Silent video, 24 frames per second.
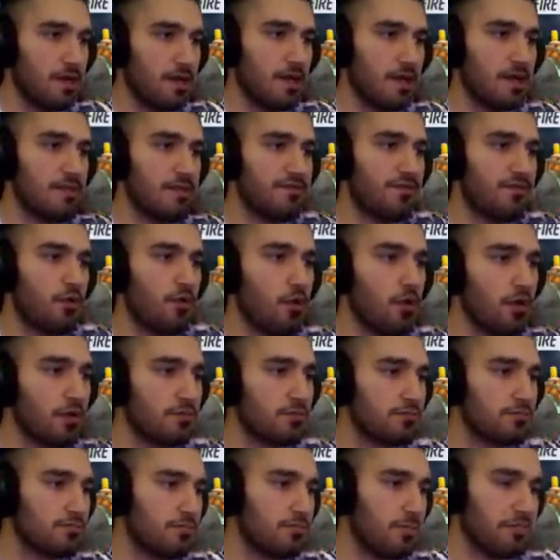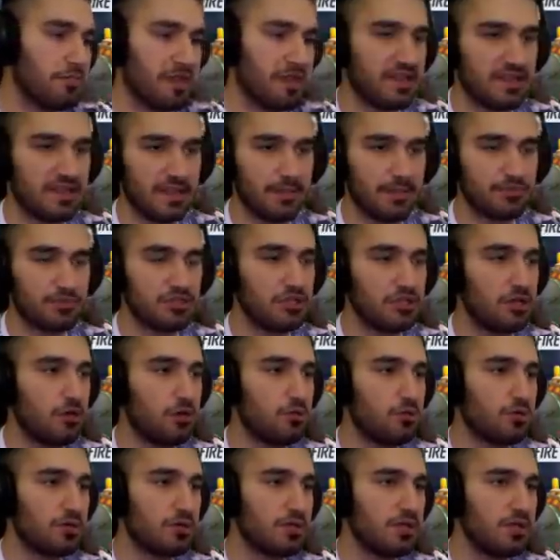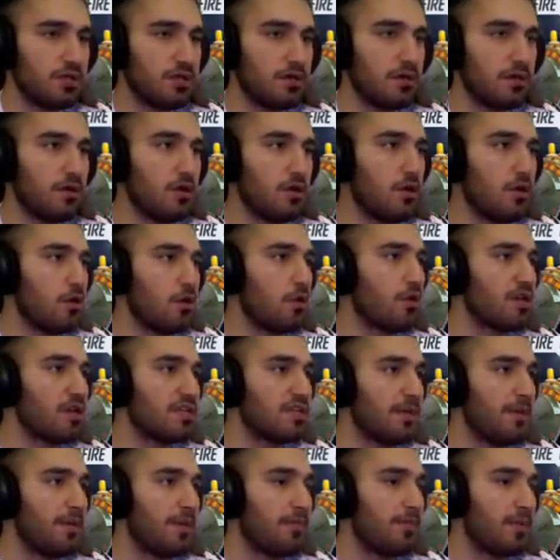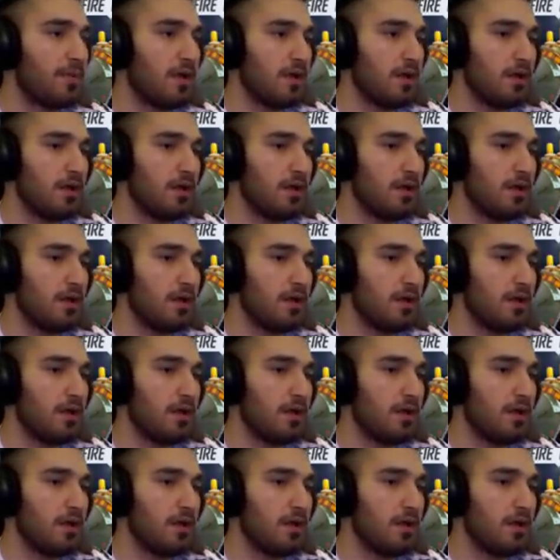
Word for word: اللي فوق مرتب شيء حلو كثير شي اوكي شباب